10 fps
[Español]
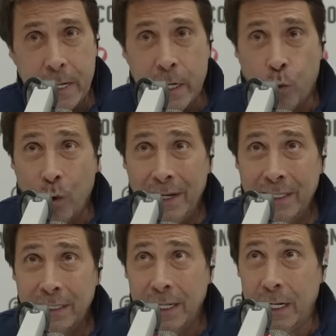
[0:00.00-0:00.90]
¿Y cuál
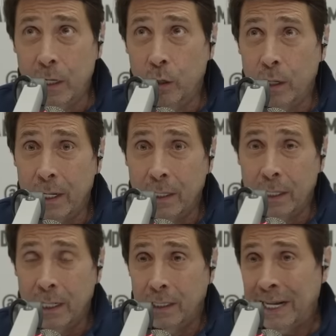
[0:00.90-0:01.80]
es el,
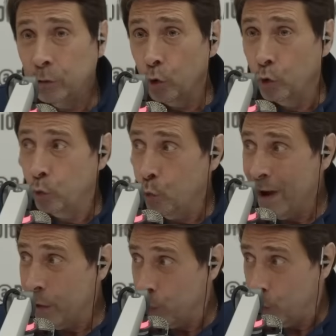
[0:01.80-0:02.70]
dato
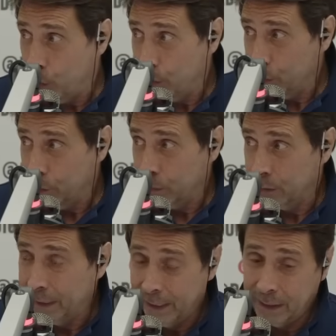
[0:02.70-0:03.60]
nuevo
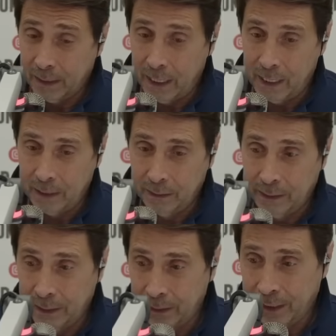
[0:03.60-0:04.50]
de, esta,
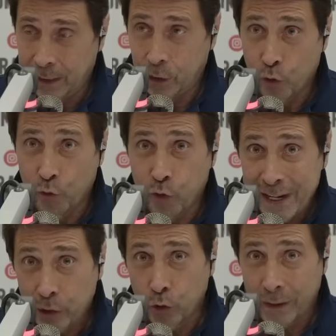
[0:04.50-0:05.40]
de, este
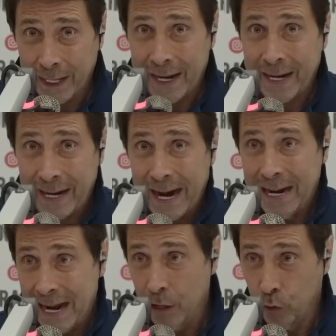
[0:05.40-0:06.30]
conflicto que ha
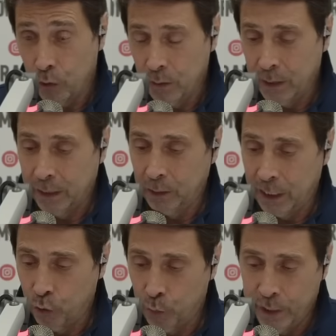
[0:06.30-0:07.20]
escalado entre
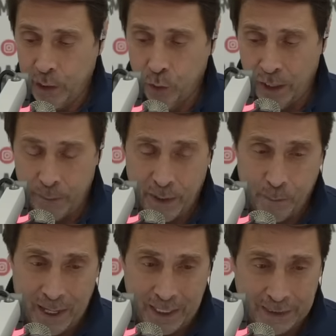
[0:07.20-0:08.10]
el gobierno y las
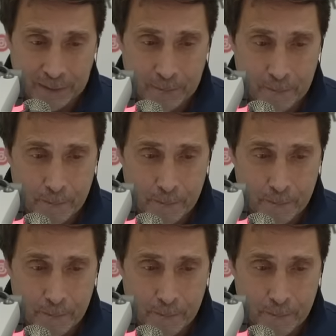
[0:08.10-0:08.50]
prepagas?